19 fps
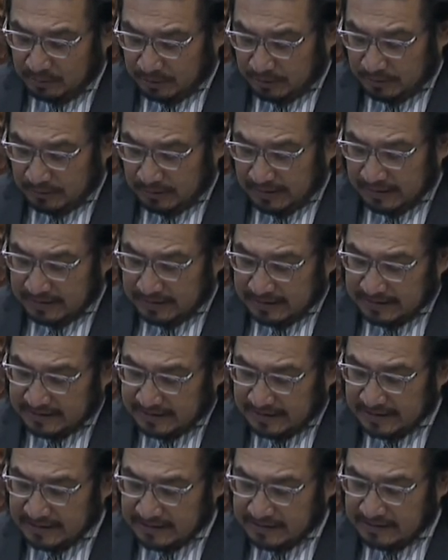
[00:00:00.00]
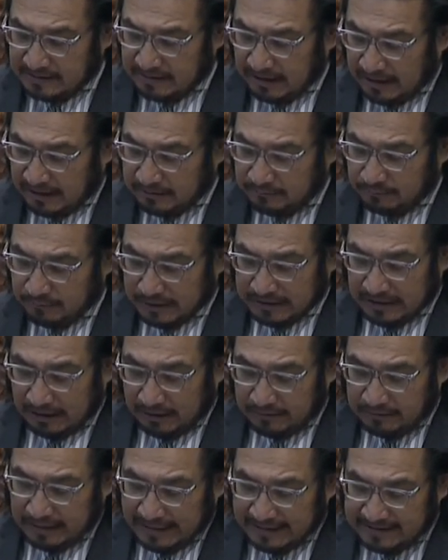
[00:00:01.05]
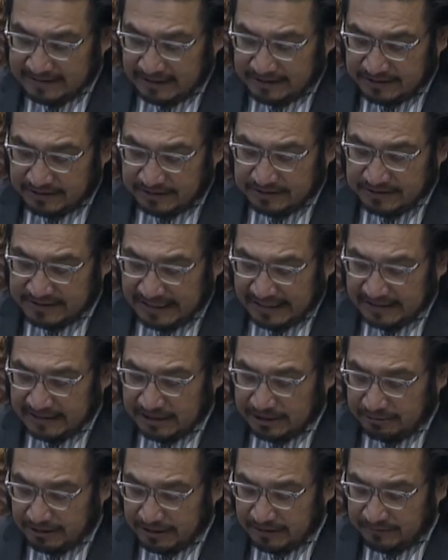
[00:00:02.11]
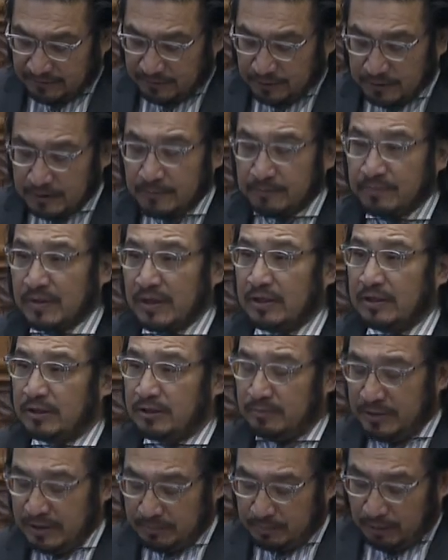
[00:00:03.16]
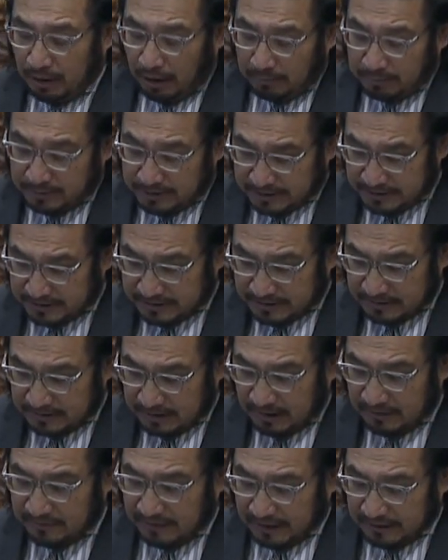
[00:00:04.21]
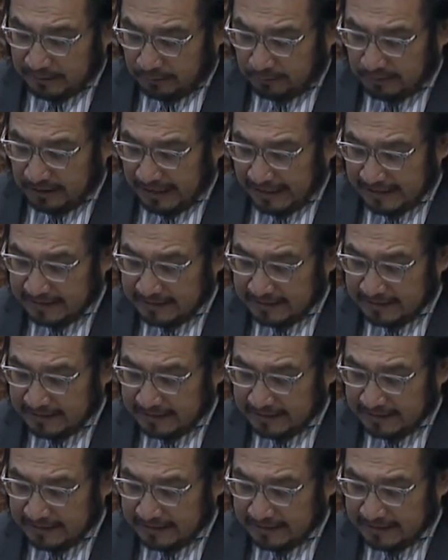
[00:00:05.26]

Ce ne sera jamais acceptable, Monsieur le Président. Ce n'est pas ce que nos ancêtres ont signé comme traité